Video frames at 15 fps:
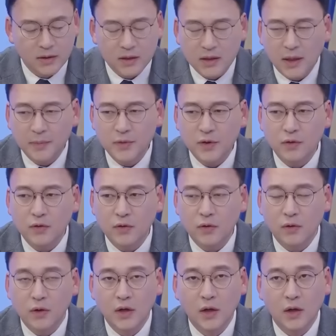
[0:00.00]
그러니까
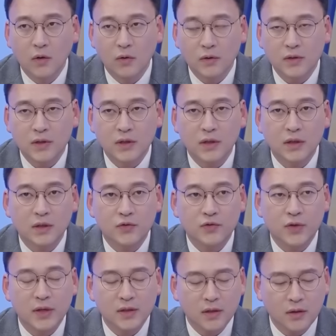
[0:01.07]
직감적으로 혹시
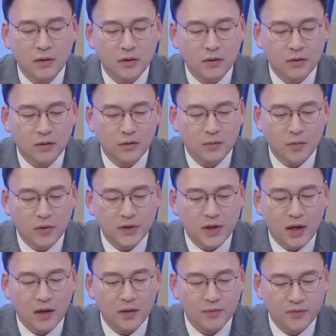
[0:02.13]
최재영
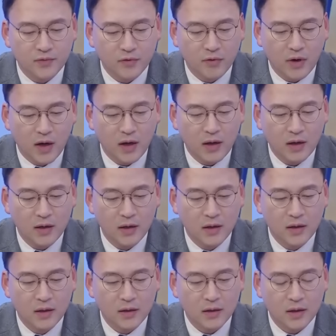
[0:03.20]
목사라는 분과
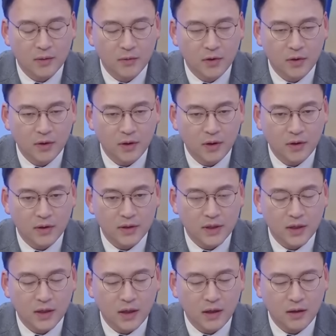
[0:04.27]
김건희
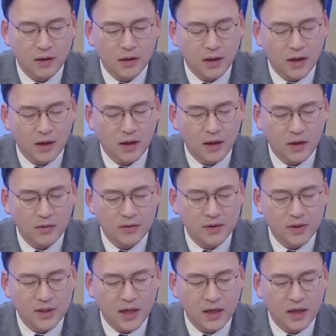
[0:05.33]
여사가
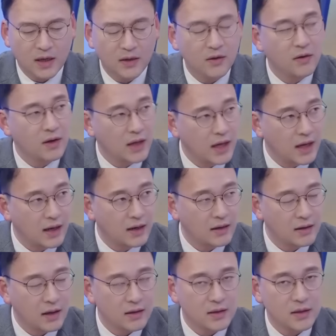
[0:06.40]
가까운 사이인
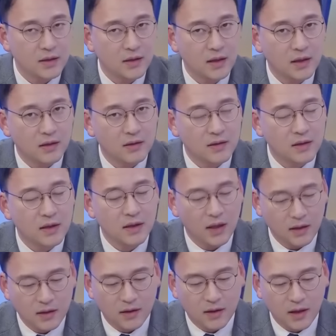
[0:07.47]
건가라는 생각이 들긴
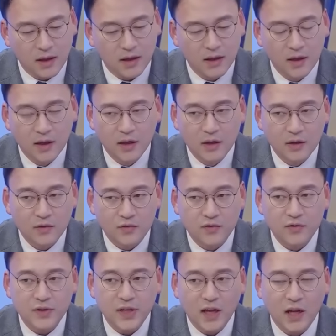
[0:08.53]
했는데
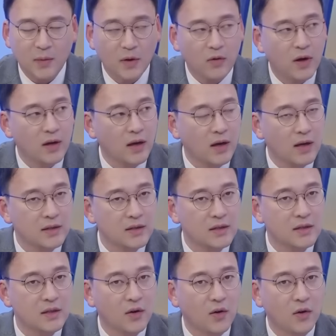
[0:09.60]
두 사람의 관계가
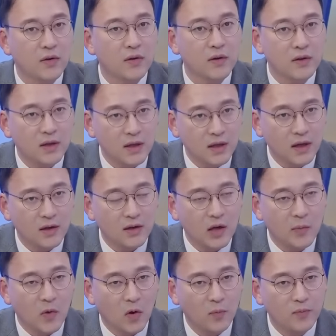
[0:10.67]
실제 어떻게
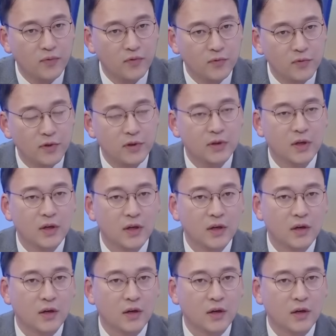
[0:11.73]
이렇게 명품을